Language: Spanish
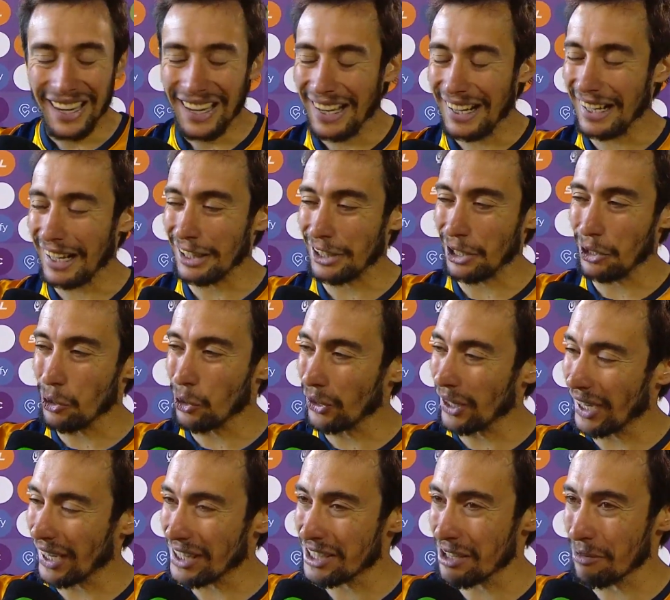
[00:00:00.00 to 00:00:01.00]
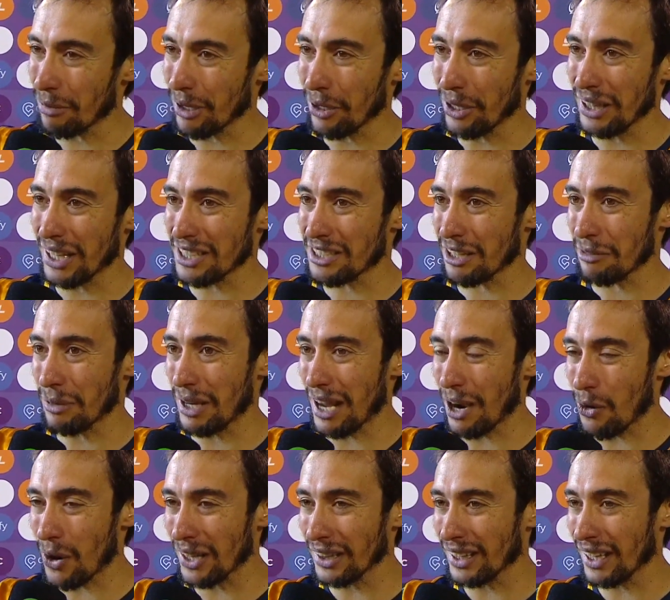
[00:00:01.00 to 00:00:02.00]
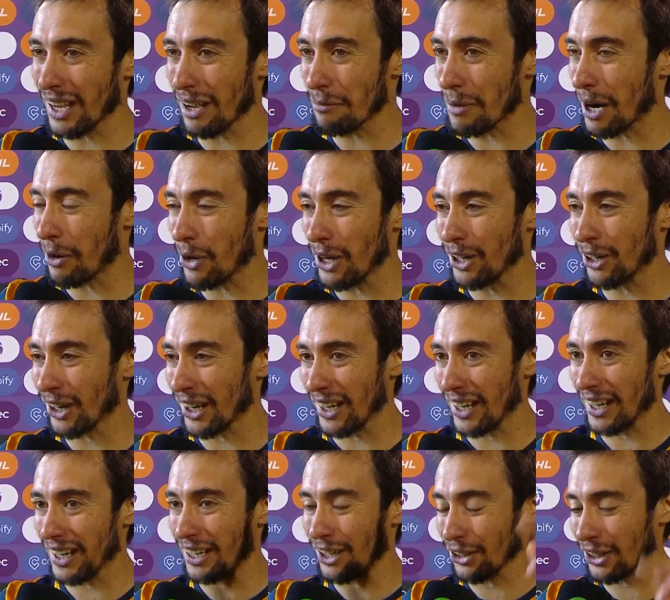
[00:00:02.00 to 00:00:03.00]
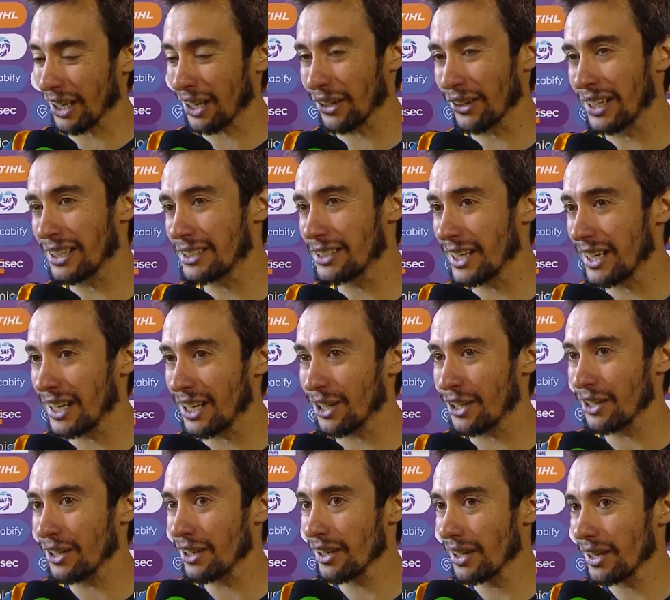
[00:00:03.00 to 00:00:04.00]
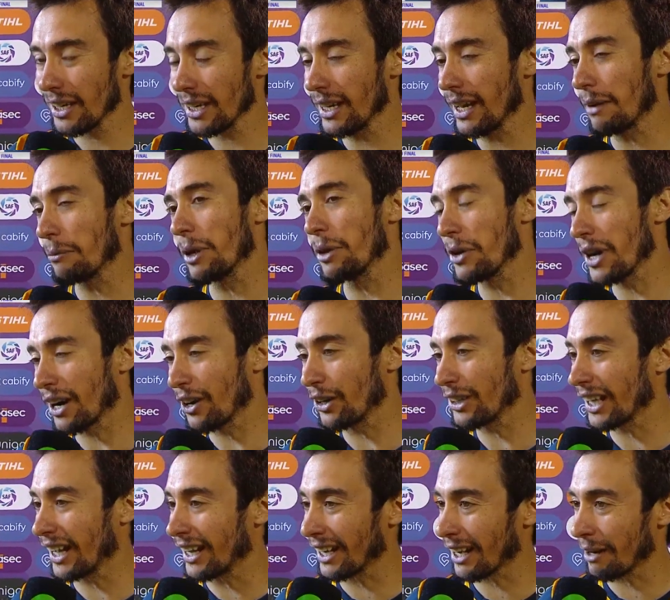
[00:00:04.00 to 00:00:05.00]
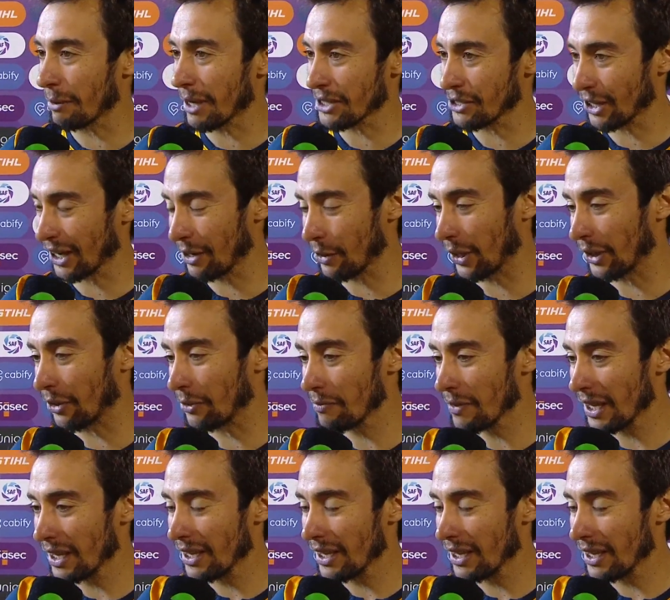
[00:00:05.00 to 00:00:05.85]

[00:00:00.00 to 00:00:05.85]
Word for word: en la tribuna, que siempre viene a hacerme el aguante, a mi abuelo que lo tengo en el cielo y a mis viejos que están en Ramallo, que bueno,